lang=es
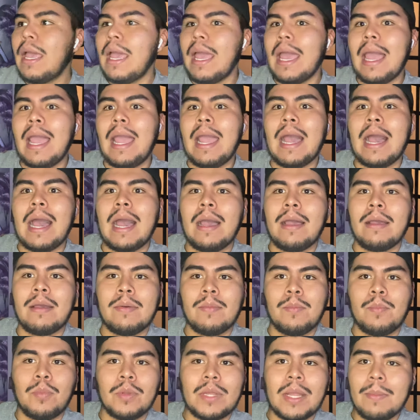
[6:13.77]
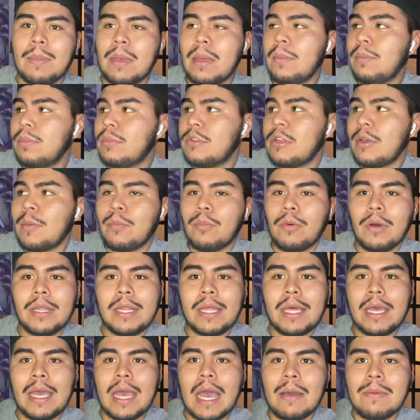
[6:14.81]
Eh, pues también se
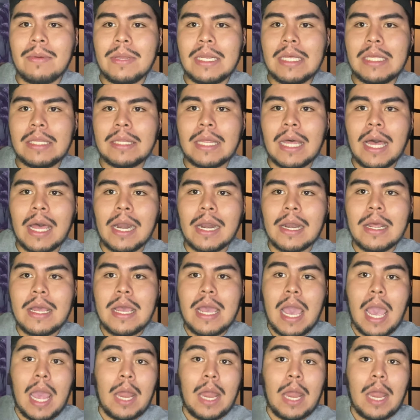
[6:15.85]
puede habilitar